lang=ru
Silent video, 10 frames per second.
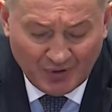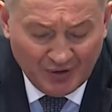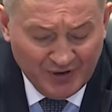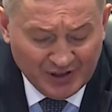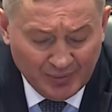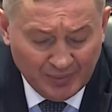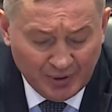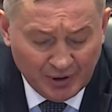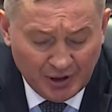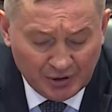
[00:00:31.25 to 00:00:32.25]
в
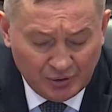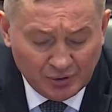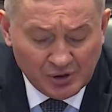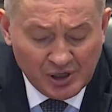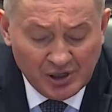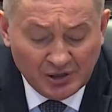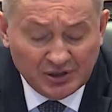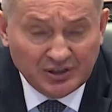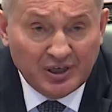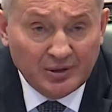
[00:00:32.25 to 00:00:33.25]
этом году
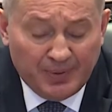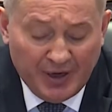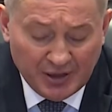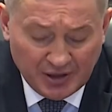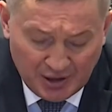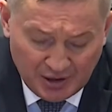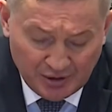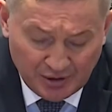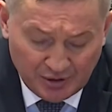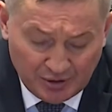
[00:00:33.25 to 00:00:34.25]
составит порядка